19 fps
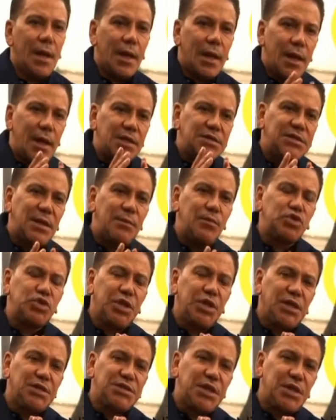Estamos
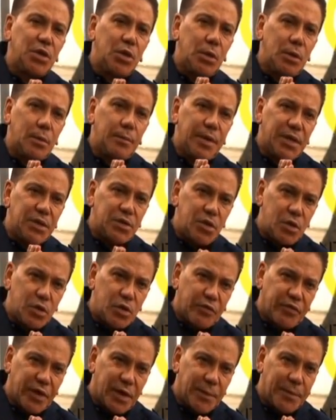en el siglo
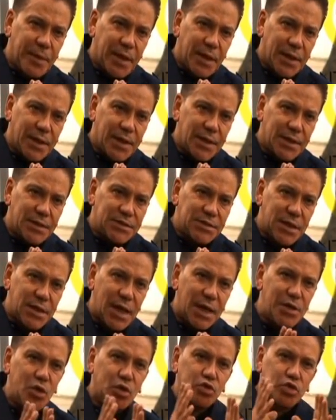XXI, Felipe Arias,
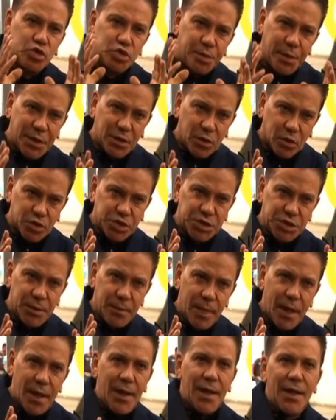año 2012.
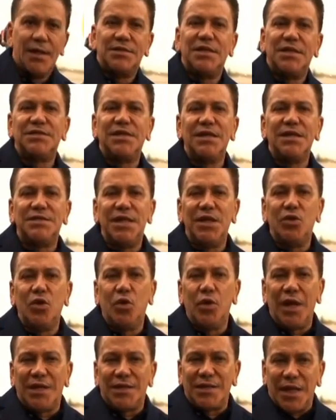Este es el siglo
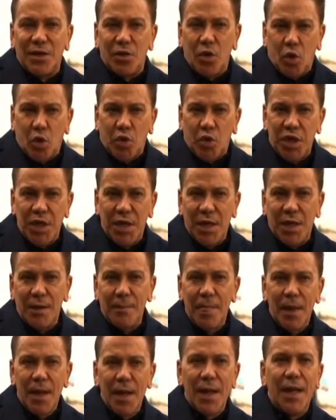de la tecnología,
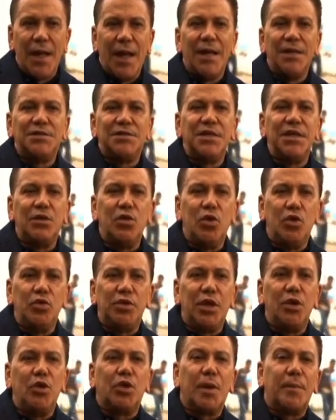el siglo
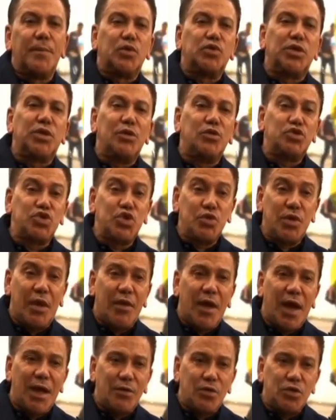de los reporteros
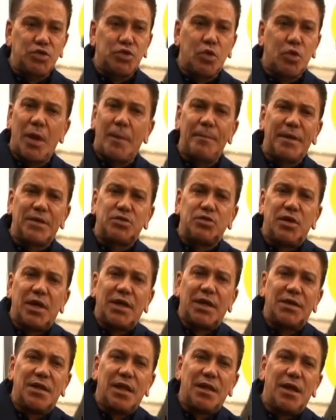ciudadanos, toda persona
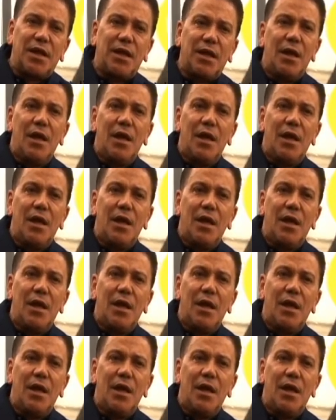que tiene